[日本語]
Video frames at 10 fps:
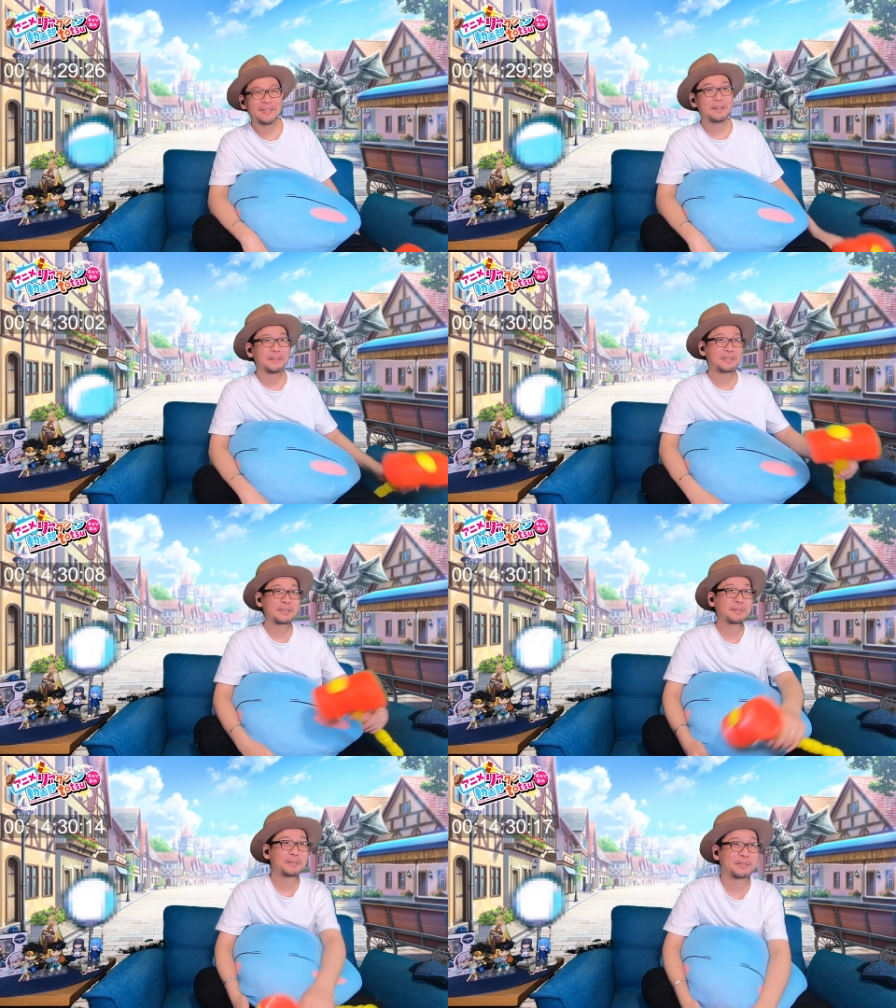ああ、
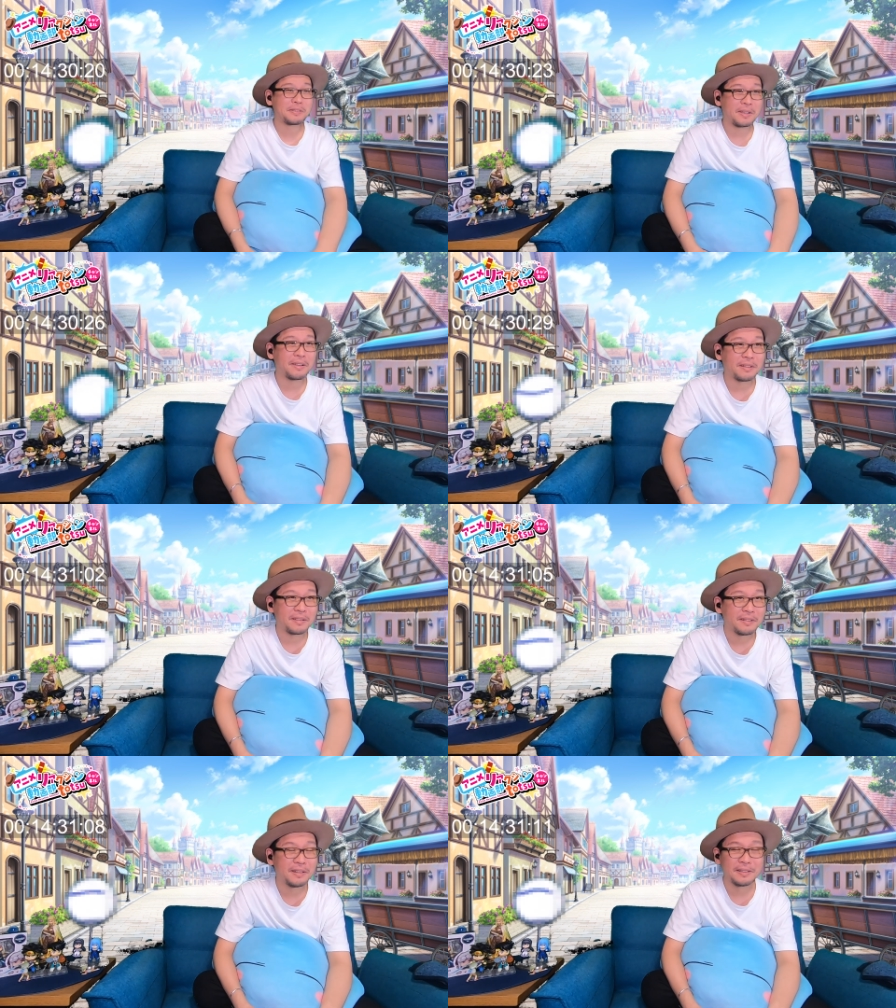神宮寺ね。
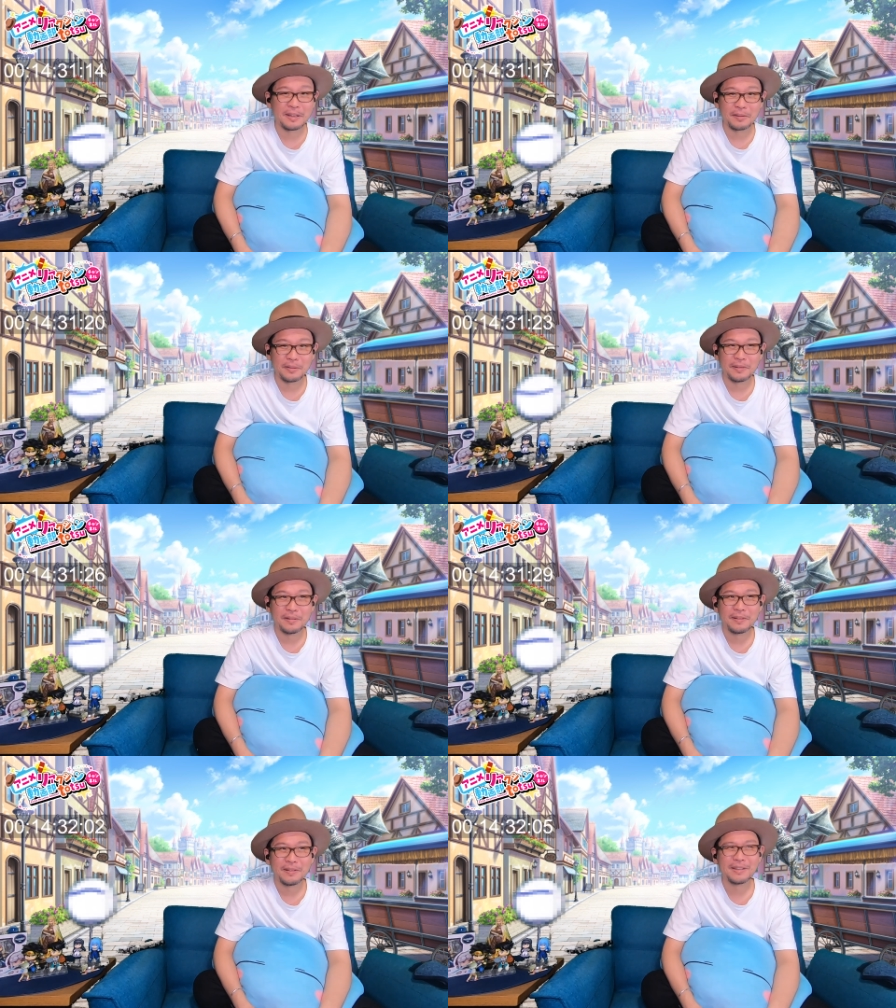なんだろ
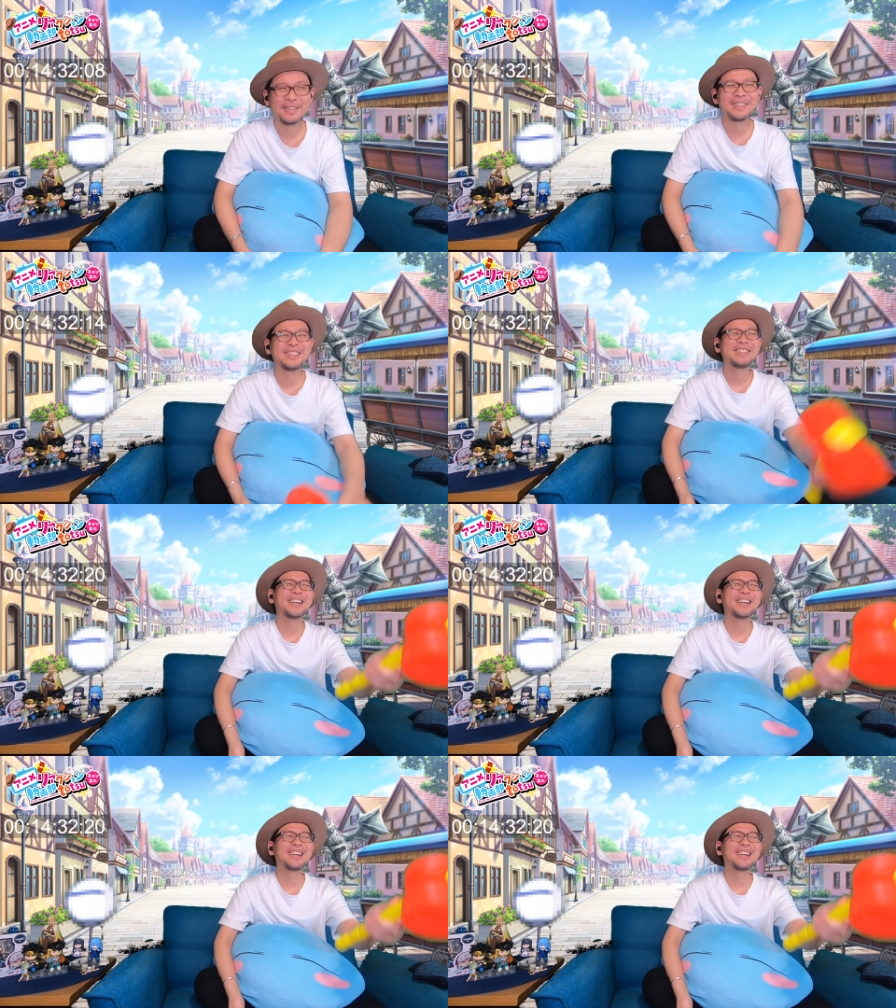う。